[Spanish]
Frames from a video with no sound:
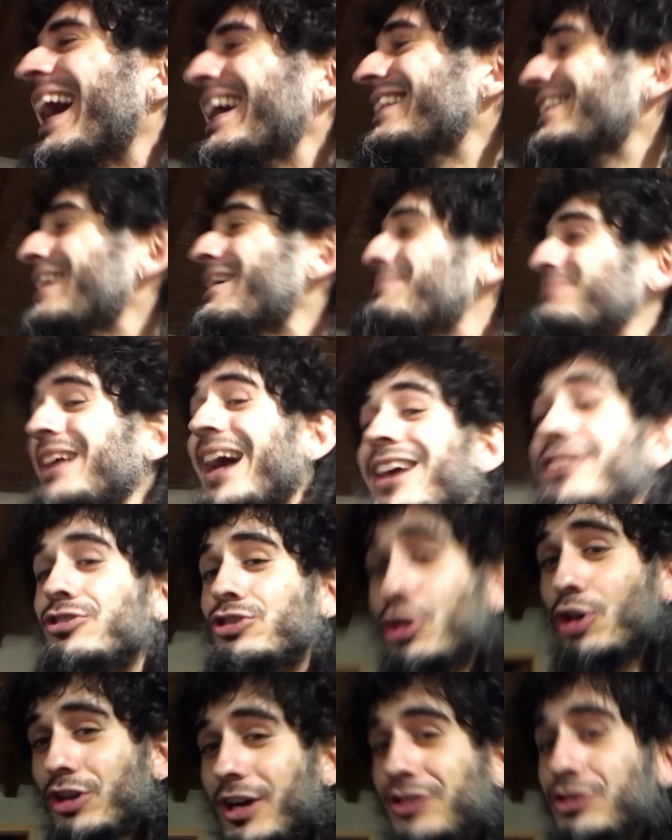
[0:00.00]
la gente debe pensar que yo
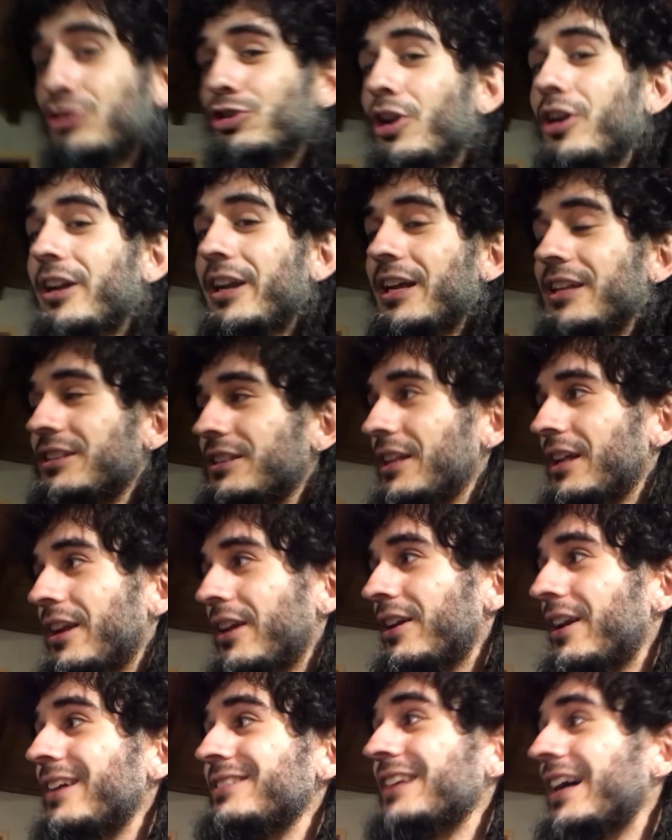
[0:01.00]
soy, que yo soy re,
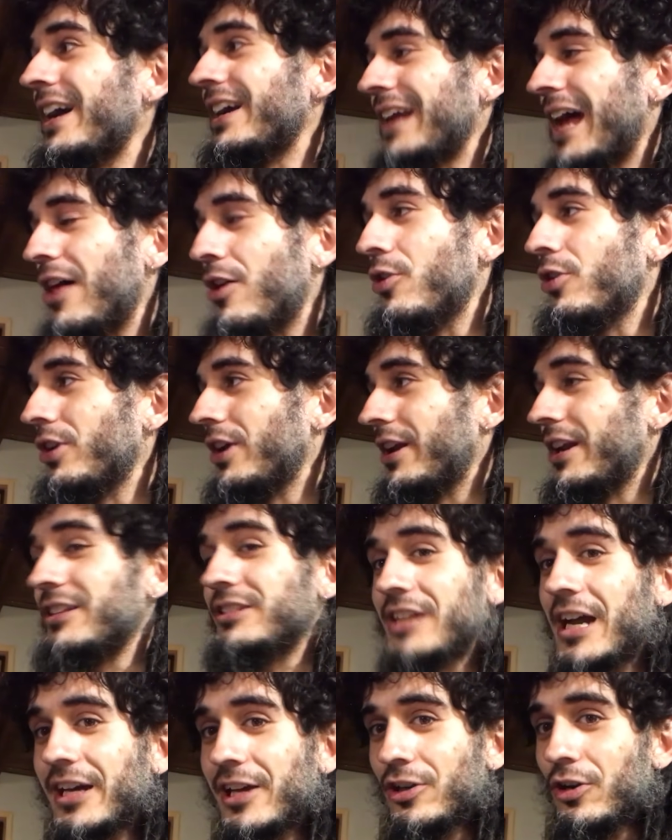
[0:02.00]
exagerado y re
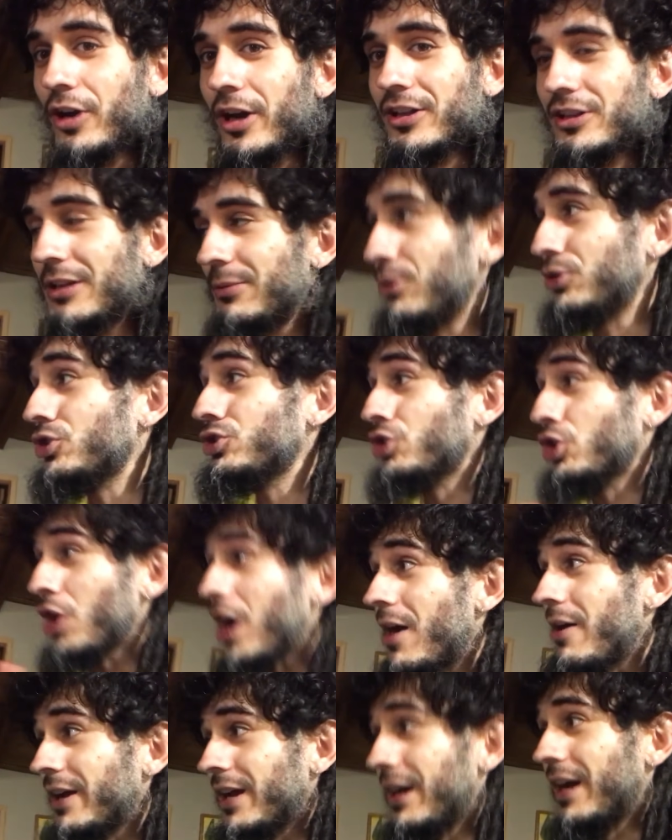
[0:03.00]
trágico, gente, pero yo,
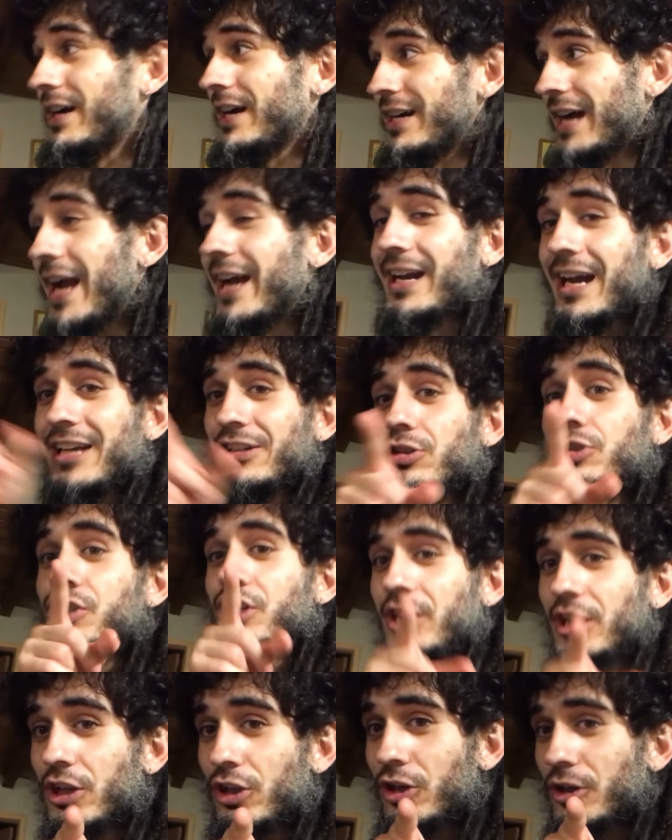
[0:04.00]
cada vez que cae granizo
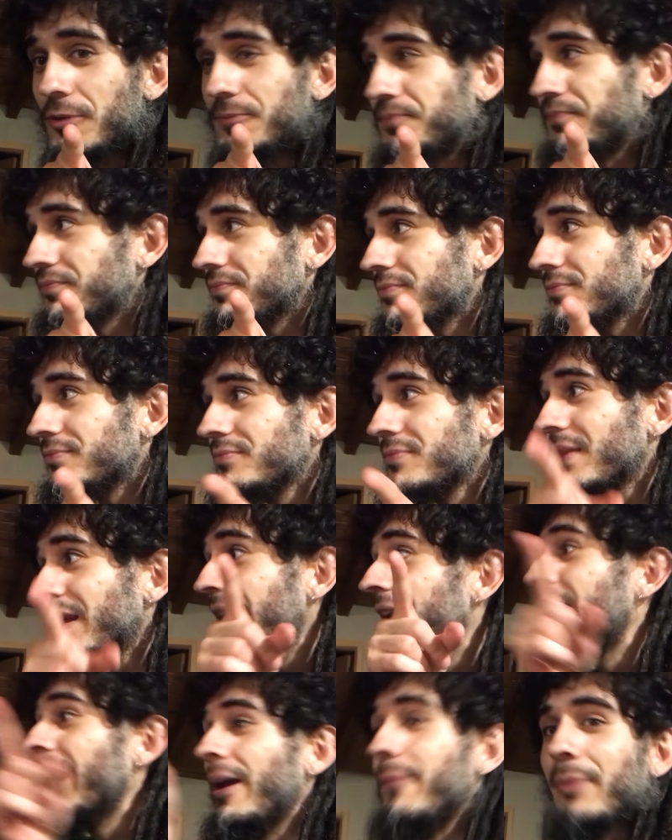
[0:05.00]
chiquito,
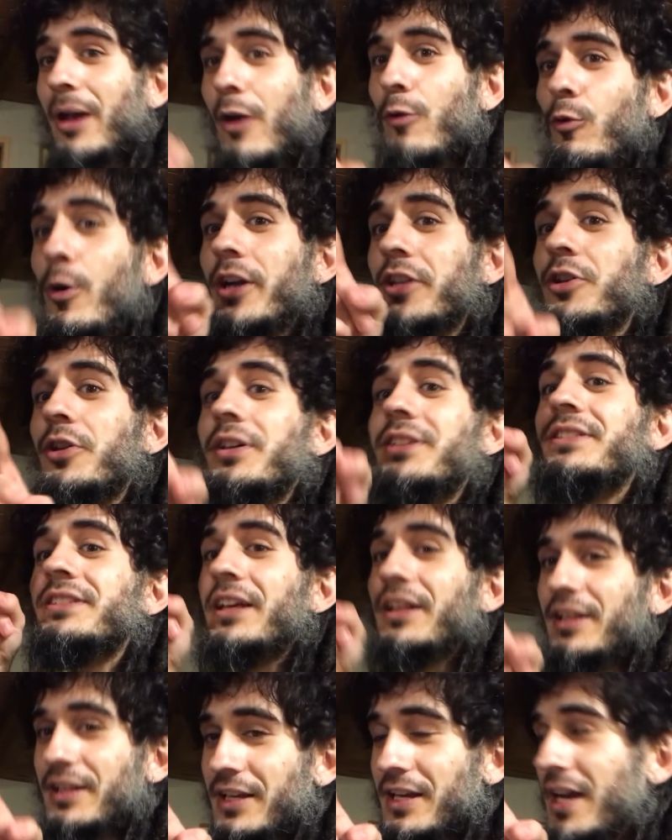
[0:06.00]
me acuerdo de
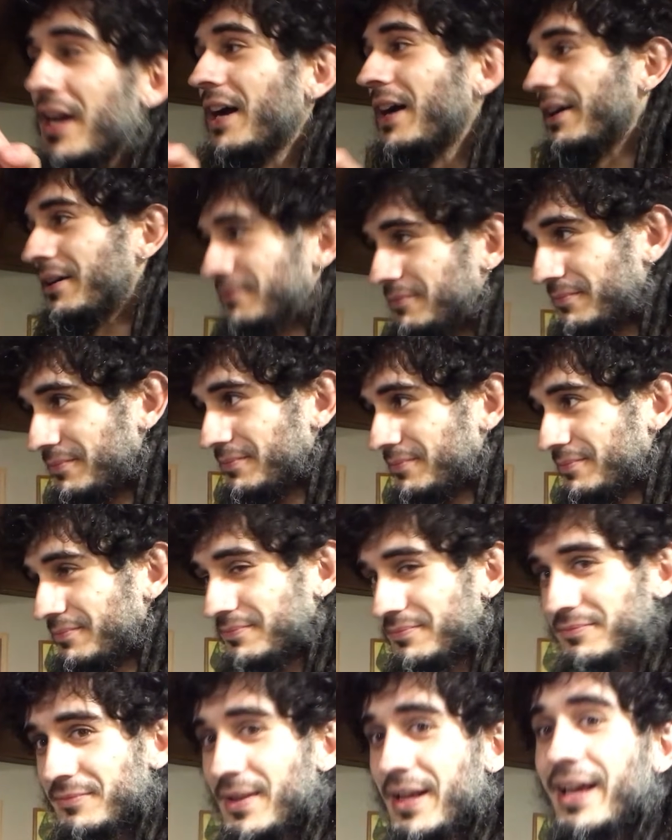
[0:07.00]
ese día,
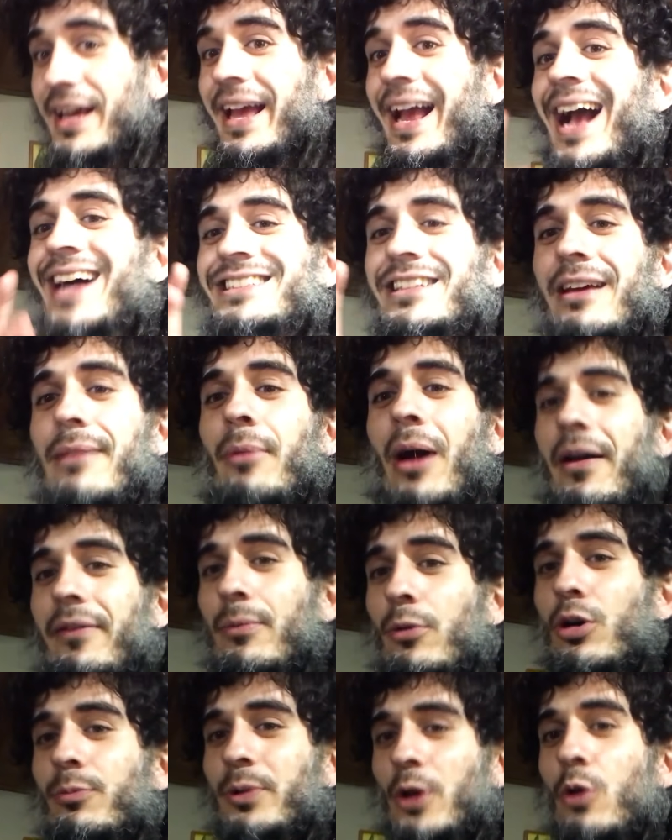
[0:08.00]
en casa
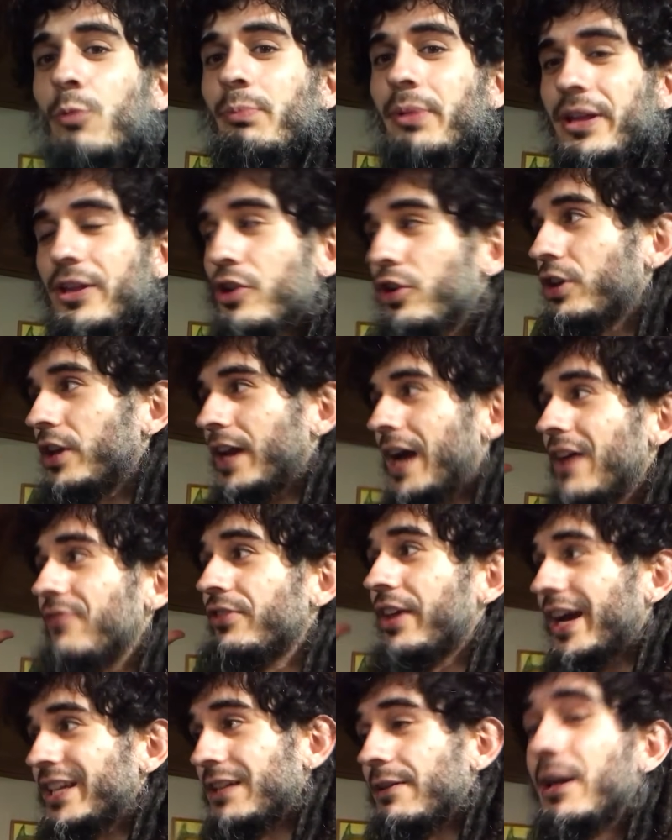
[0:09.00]
habíamos comprado un vidrio
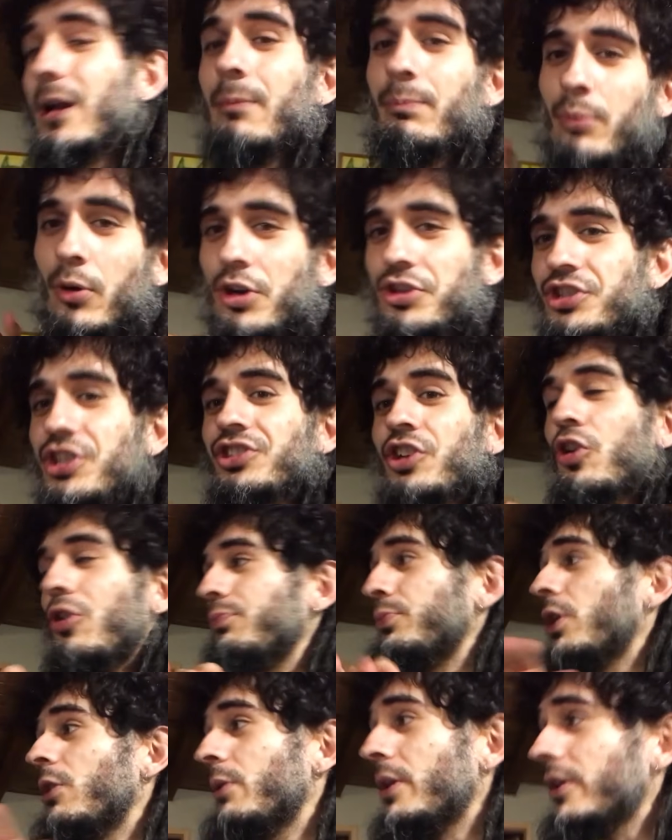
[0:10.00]
gigante que estaba en el porche y se
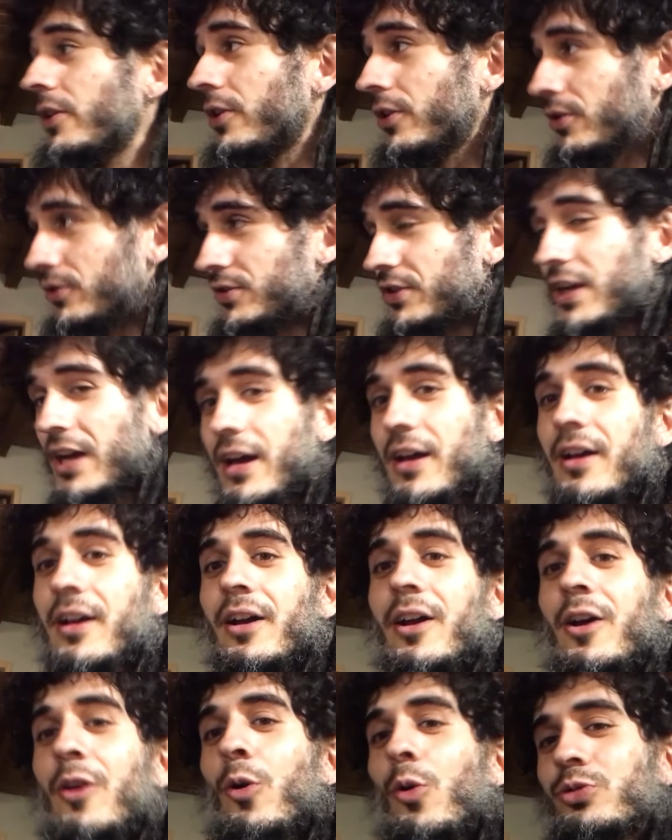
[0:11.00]
rompió el vidrio, o sea,
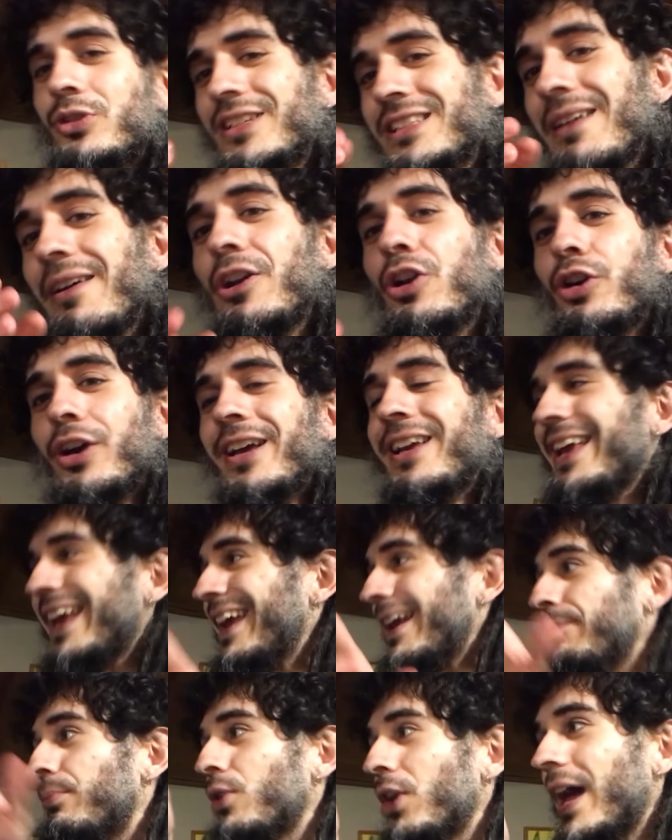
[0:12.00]
ustedes saben lo que es
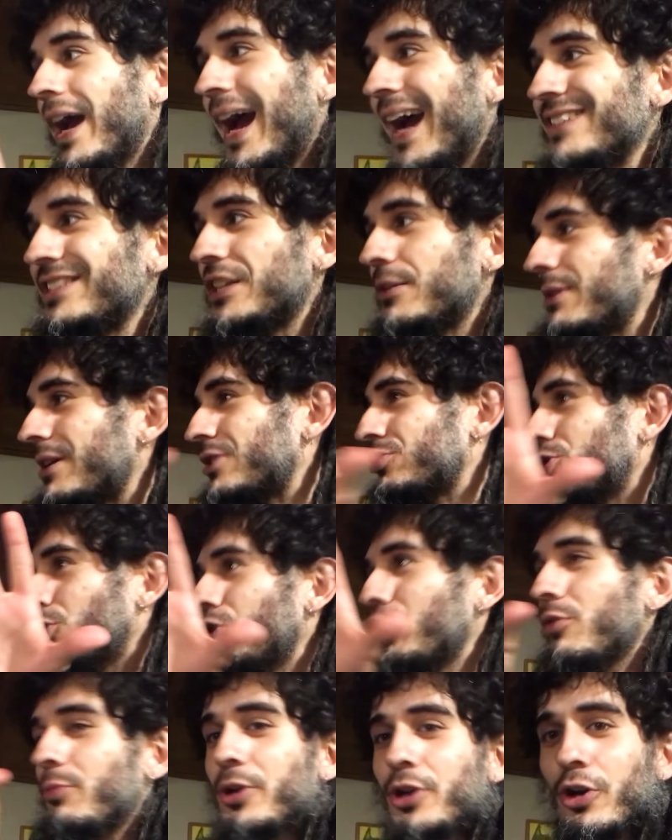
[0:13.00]
ir por la calle y ver
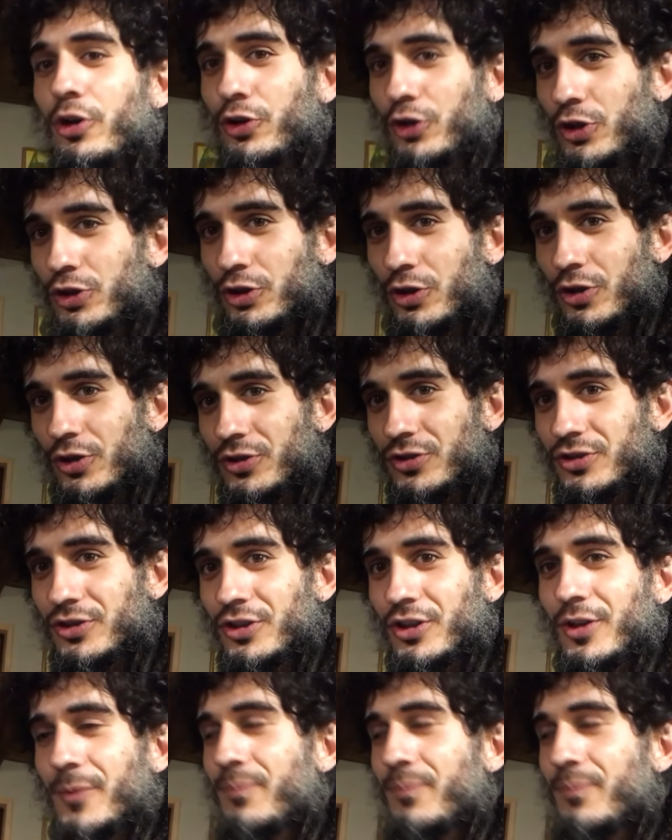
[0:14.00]
todos los vidrios rotos,